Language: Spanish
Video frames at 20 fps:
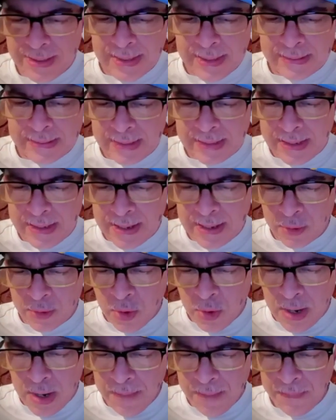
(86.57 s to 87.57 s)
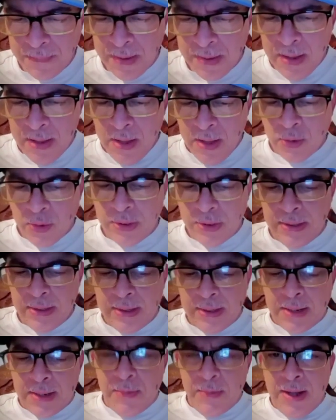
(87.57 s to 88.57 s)
de Estrella Roja, donde
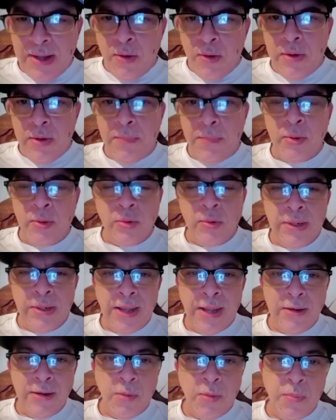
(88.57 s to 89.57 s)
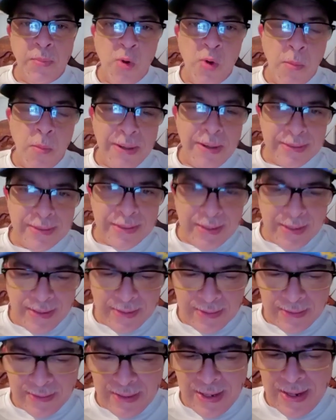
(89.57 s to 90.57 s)
indicamos la doble oportunidad y no pudo
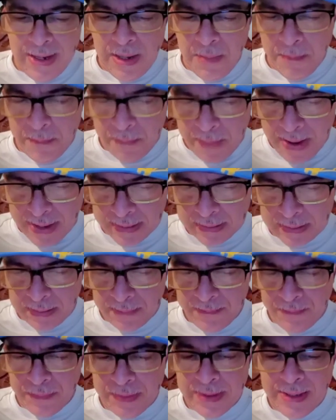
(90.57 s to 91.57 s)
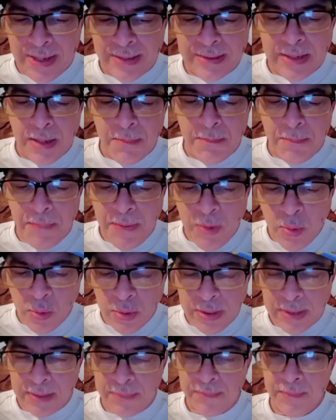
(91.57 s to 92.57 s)
mantener el empate. Y el del
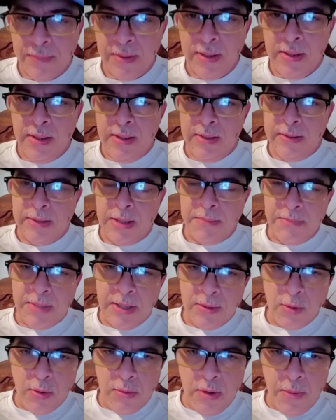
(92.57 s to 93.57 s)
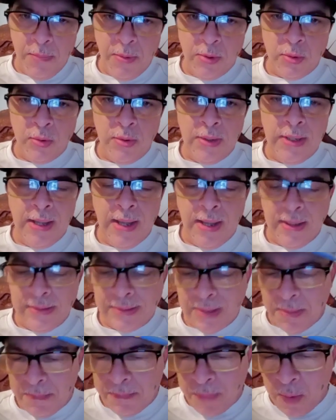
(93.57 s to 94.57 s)
Puni, también doble oportunidad,
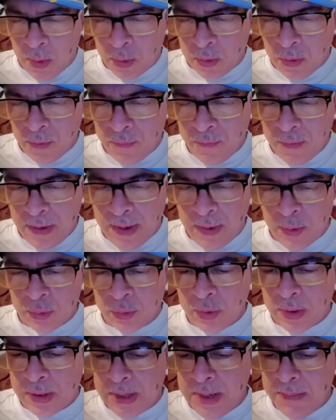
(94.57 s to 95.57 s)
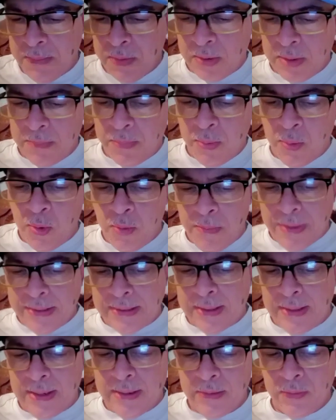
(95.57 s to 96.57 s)
tampoco fue otro equipo que pudo
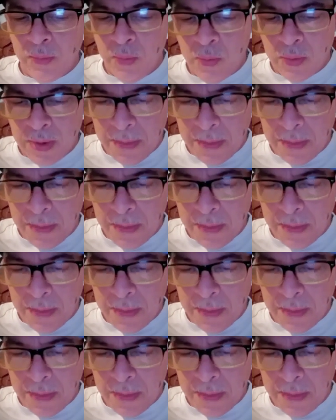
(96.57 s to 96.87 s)
mantener un